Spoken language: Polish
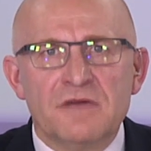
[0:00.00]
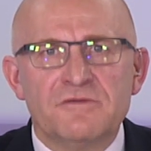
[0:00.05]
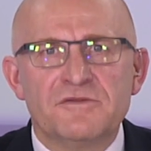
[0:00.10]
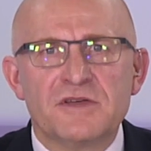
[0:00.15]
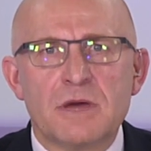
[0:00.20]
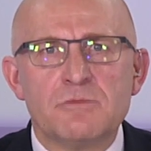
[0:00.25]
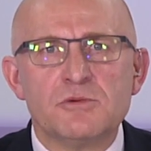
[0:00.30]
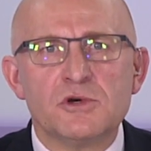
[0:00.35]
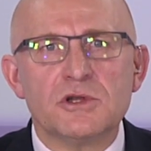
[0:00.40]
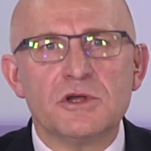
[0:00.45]

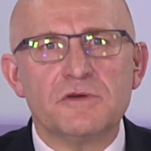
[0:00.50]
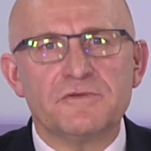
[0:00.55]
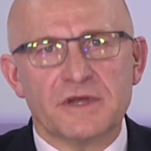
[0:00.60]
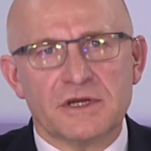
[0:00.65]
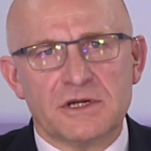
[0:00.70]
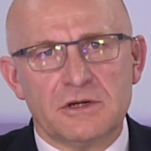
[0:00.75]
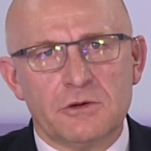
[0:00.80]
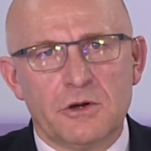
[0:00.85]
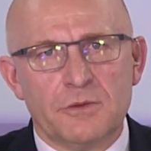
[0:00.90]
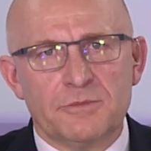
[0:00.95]
W
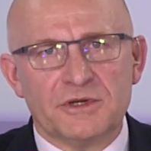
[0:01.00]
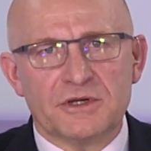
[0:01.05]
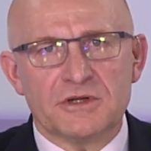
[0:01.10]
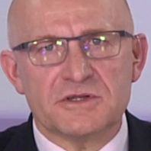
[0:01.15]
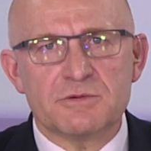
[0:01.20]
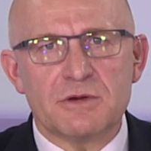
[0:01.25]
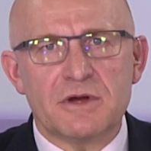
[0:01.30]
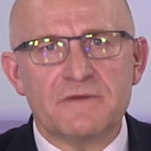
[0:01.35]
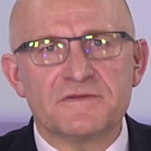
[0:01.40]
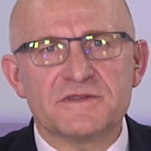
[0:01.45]
Jabłonowie koło
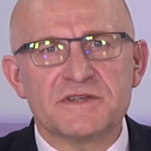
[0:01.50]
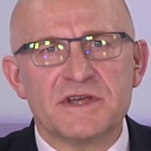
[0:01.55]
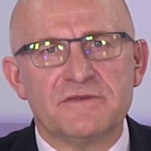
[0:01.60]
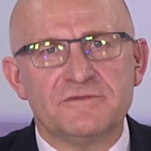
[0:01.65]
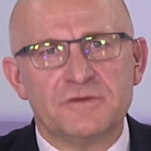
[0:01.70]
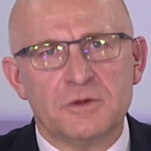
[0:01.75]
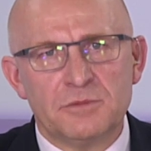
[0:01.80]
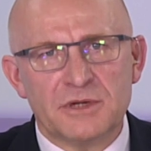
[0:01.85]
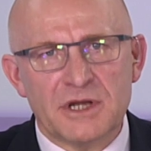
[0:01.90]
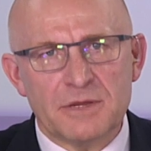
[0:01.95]

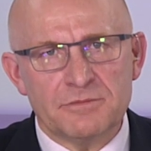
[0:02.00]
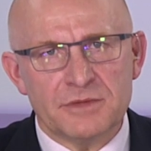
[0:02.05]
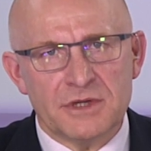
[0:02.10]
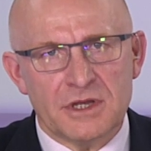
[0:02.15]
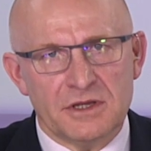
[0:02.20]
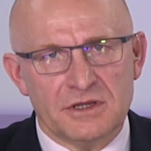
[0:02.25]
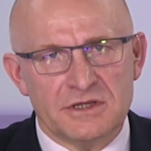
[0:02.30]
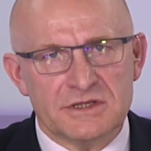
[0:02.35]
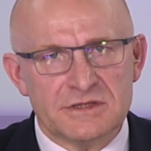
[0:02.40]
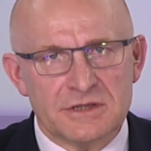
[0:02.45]
Mirosławca w
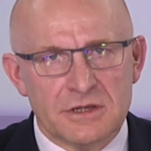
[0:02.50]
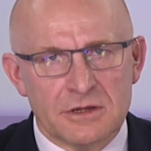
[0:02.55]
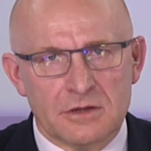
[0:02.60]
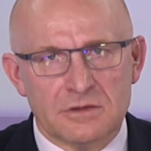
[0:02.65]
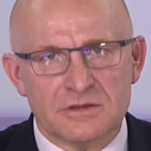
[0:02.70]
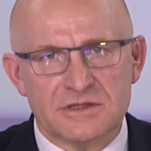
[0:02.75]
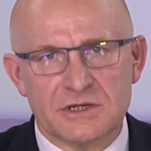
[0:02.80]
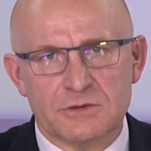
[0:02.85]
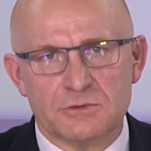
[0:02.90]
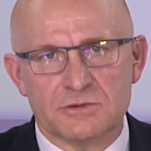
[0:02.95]
obrębie
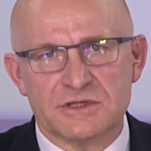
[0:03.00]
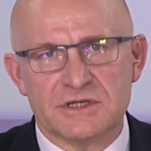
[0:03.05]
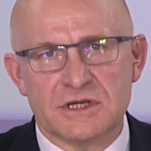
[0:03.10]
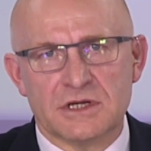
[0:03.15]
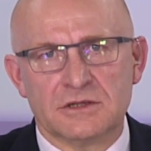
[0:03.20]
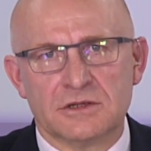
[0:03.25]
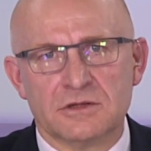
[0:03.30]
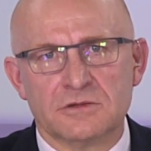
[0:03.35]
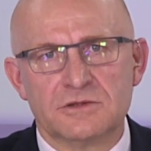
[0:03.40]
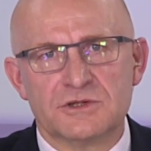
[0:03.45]
istniejącej już
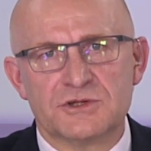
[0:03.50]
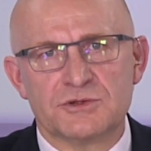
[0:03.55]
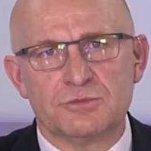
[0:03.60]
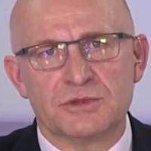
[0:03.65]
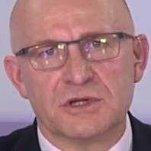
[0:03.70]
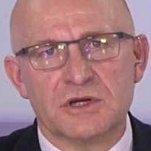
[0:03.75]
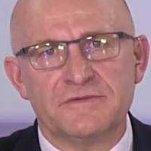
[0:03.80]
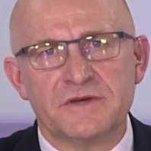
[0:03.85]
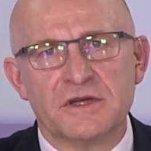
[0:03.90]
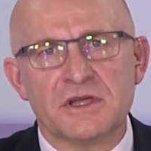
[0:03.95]
zagrody
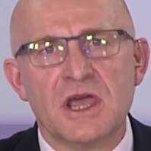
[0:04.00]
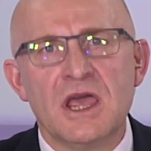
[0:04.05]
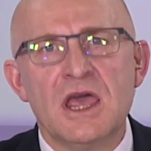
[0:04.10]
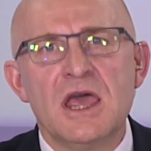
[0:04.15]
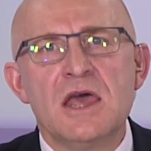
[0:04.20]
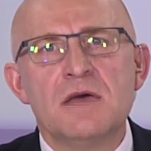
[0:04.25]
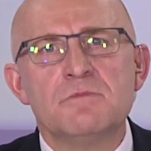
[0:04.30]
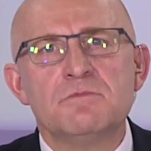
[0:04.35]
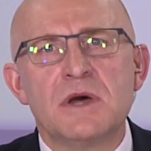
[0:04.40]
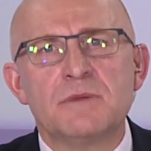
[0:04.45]
żubrowej
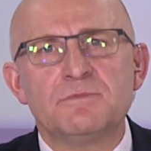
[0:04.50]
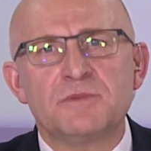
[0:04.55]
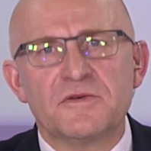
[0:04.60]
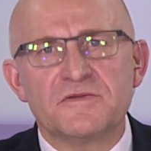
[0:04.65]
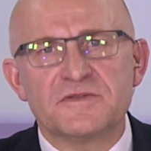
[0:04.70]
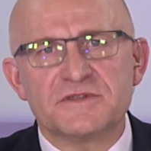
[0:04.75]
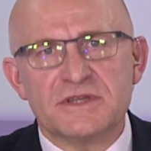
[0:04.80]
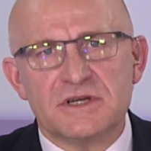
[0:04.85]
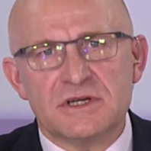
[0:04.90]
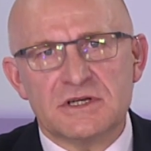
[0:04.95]
ma
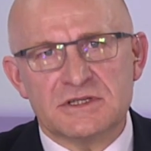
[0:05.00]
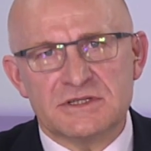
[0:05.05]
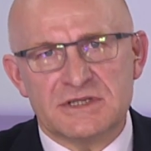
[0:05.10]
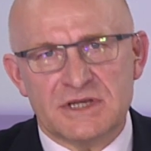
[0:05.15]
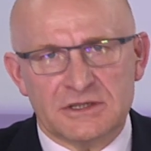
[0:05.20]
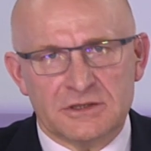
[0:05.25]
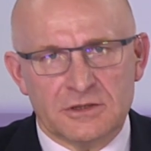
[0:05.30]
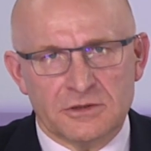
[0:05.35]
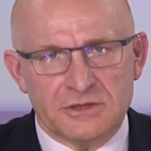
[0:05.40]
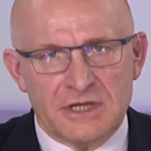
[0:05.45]
powstać
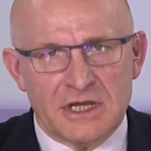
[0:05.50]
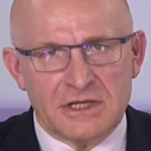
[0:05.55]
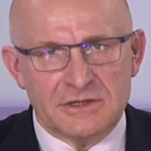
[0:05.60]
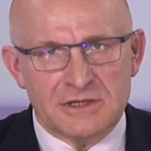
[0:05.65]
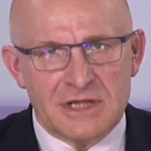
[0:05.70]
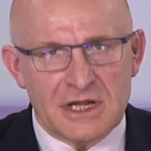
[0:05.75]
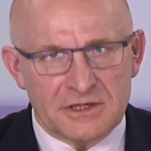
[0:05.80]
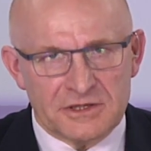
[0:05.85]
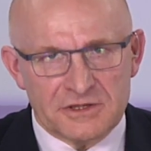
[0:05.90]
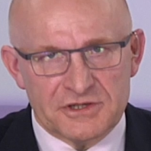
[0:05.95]
zagroda
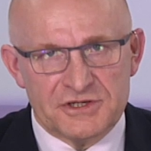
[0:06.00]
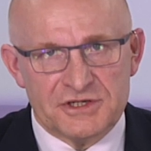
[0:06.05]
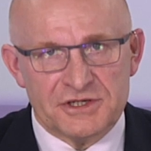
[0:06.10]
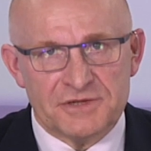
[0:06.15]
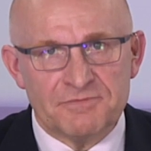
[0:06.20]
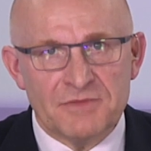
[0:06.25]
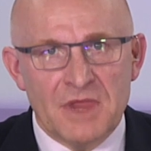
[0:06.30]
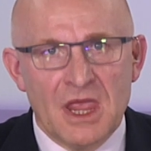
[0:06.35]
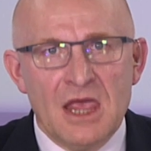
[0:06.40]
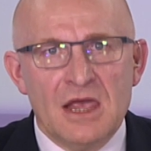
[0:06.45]
dla
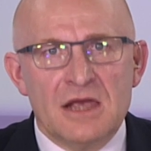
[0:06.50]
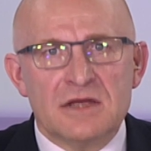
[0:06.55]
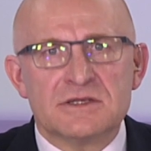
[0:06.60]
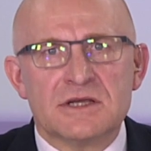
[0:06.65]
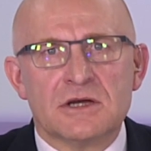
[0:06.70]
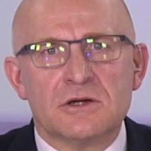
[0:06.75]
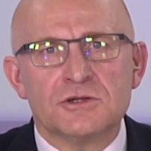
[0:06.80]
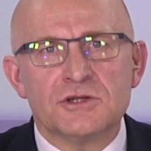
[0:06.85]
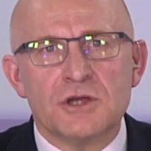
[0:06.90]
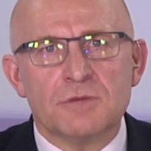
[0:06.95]
rysi.
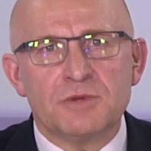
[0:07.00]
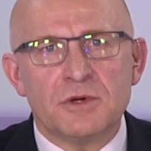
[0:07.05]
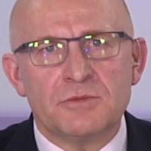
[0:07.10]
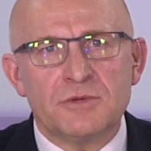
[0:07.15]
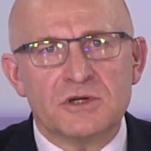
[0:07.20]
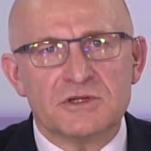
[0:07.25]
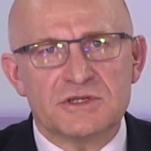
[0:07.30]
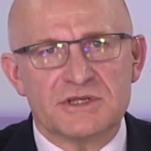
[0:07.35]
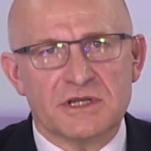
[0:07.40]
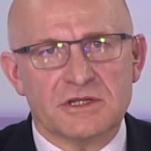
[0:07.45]

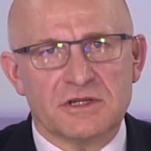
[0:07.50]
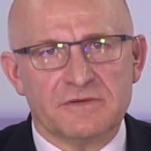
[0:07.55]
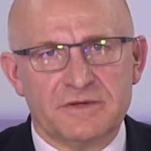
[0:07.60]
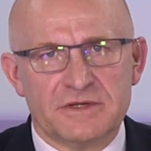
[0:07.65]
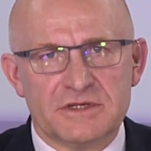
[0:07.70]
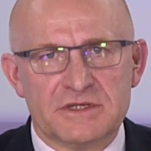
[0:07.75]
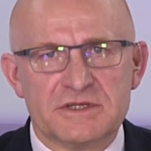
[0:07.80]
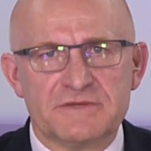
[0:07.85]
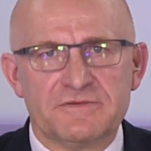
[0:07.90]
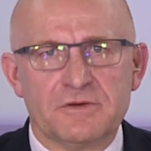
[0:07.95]
Zachodniopomorskie
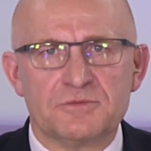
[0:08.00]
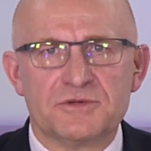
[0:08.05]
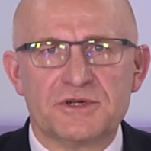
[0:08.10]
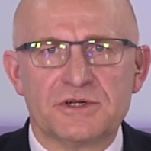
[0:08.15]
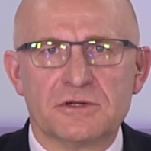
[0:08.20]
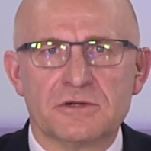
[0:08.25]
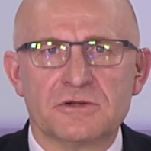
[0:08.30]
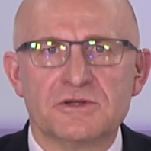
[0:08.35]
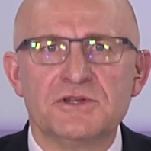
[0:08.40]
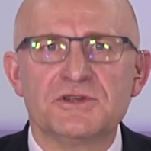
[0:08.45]
Towarzystwo
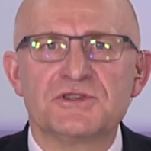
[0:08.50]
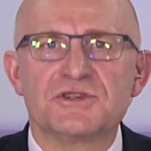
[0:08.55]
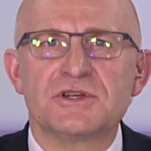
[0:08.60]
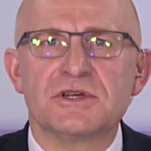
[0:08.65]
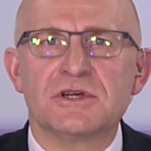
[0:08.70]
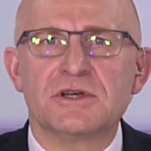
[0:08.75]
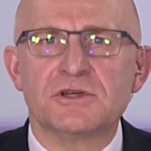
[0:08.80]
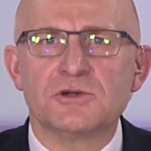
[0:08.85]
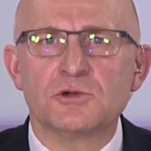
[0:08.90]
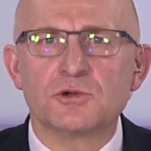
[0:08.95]

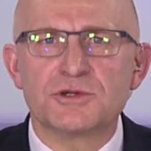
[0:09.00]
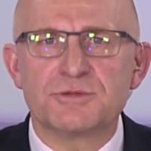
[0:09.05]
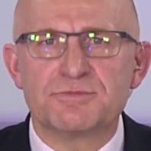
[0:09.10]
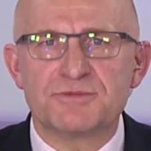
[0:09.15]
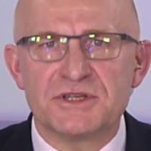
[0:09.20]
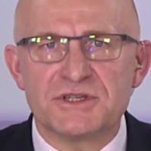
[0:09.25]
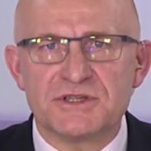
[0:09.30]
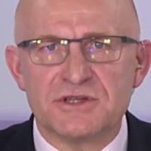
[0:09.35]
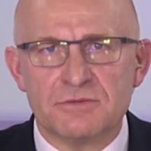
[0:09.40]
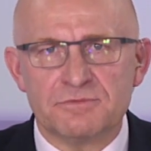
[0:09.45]
Przyrodnicze już
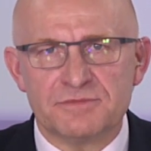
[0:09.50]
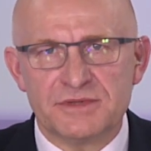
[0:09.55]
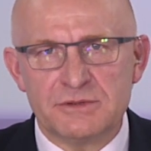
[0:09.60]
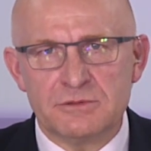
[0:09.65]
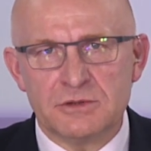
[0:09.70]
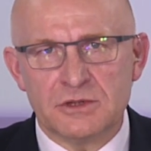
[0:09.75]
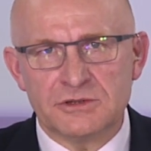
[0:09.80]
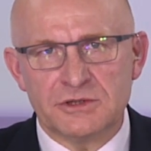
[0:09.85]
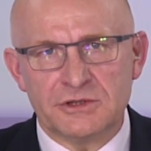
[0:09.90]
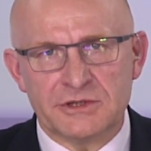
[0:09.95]

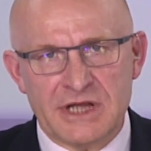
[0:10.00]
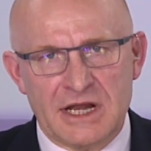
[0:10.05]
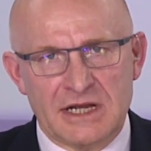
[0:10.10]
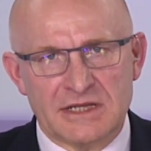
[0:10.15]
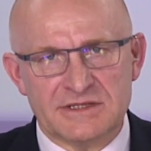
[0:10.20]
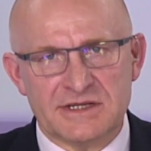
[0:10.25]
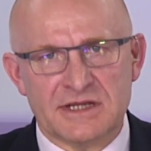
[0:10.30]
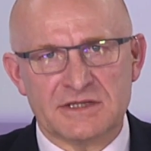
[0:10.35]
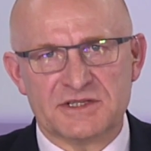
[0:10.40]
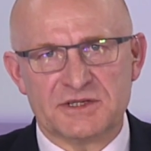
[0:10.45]
przystąpiło do
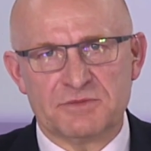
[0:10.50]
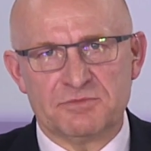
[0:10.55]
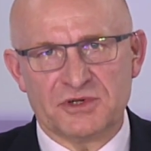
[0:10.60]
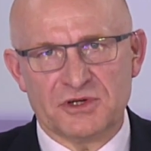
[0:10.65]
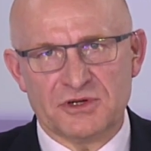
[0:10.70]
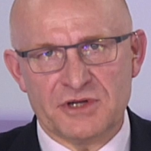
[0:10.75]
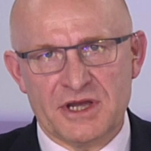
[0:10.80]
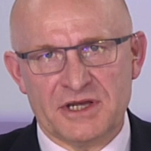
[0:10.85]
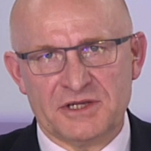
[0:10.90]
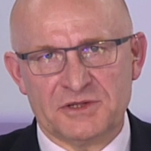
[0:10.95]
realizacji
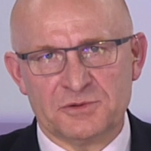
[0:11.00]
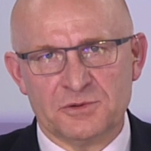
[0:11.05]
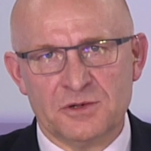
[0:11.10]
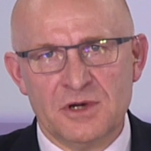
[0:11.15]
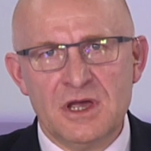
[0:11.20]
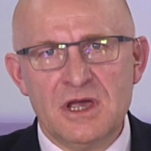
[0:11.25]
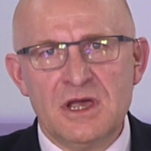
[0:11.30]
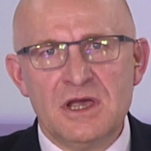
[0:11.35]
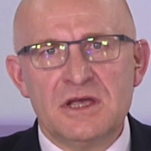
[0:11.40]
projektu.